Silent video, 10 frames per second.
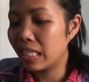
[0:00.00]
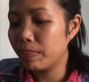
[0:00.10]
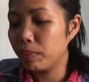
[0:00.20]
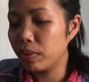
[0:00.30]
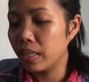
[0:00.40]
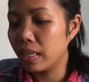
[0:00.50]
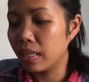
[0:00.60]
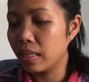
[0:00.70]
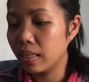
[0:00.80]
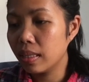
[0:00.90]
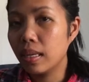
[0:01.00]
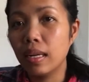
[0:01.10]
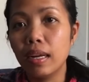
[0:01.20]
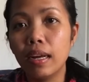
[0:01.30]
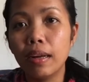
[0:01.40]
teaspoon ng
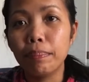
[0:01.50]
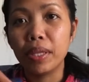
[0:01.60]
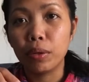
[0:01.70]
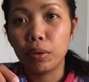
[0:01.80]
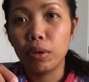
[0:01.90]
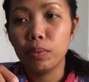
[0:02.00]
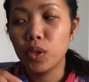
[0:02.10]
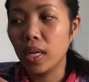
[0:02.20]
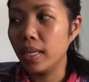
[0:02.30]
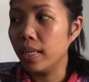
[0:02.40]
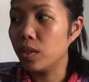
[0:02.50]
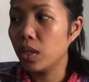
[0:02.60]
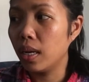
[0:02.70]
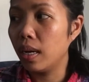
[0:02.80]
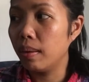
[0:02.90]
petroleum jelly at
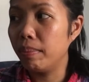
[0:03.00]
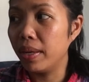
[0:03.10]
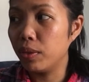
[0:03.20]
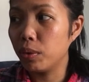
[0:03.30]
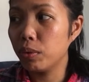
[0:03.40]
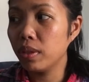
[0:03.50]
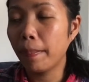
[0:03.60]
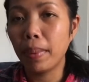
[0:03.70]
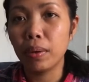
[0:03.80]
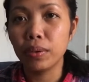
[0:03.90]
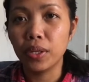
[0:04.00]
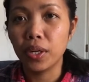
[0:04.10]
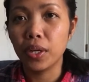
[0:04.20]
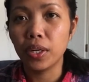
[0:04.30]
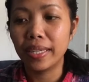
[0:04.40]
saka beetroot na
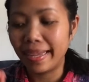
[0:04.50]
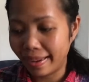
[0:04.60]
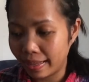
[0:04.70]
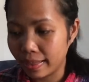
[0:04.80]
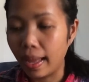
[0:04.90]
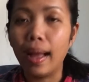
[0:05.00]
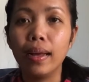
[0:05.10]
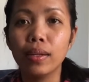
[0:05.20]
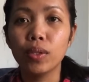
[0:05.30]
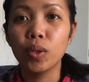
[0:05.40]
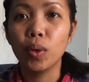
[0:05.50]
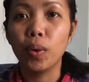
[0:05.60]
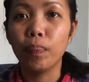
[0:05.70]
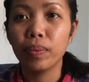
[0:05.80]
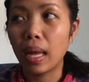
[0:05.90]
powder direkta.
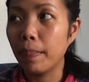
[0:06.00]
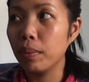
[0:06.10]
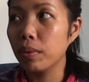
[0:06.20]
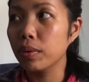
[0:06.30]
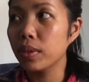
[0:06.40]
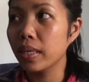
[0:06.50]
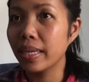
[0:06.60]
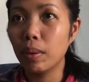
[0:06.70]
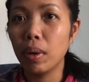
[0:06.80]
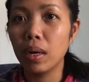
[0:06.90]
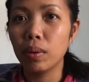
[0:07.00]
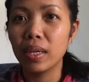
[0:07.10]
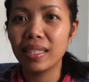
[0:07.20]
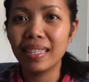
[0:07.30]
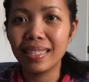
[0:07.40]
So, tapos, ang ginawa ko,
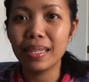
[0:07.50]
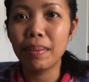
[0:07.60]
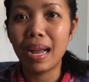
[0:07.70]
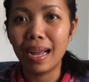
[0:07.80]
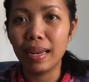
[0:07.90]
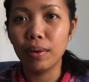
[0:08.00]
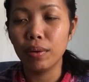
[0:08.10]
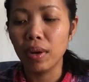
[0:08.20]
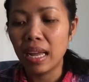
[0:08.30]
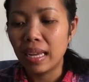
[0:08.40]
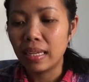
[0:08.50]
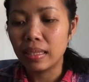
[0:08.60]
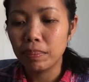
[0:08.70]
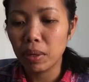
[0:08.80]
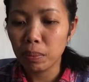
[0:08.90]
kasi hindi siya mahalo,
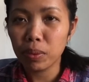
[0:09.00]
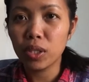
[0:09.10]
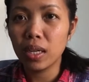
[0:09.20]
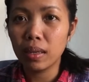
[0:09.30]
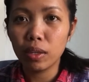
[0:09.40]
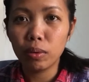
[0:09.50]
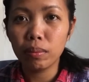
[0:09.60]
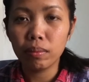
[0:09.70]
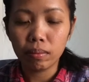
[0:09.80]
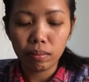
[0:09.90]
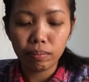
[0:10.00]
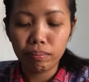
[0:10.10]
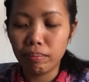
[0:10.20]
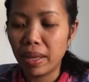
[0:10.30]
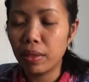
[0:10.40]
meron pa siyang yung
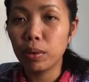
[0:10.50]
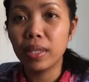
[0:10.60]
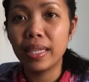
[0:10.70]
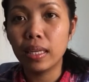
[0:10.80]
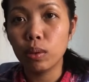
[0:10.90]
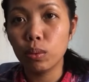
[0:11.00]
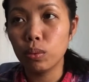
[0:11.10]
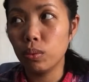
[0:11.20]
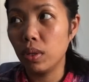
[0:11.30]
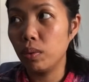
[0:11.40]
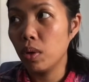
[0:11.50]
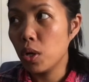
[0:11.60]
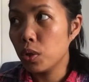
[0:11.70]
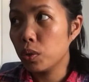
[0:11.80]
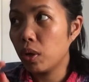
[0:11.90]
beetroot hindi natutunaw.
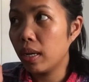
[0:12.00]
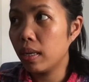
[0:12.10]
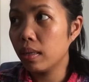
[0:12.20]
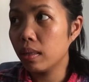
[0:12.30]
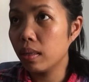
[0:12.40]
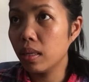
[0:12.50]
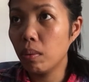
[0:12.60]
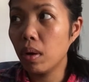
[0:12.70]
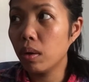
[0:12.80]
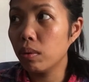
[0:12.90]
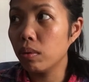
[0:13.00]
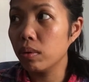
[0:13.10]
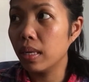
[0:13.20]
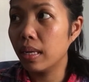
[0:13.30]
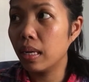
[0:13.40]
So, kaya ginawa ko,
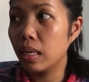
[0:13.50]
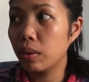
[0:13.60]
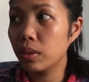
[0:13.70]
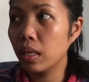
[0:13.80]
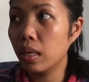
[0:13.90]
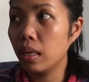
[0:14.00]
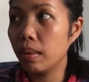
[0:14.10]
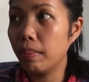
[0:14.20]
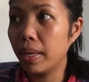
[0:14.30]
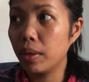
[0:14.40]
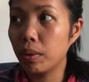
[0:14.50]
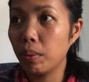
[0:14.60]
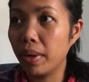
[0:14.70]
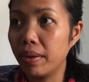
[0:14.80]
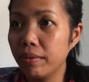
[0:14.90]
nilagay ko sa
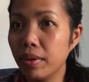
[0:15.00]
microwave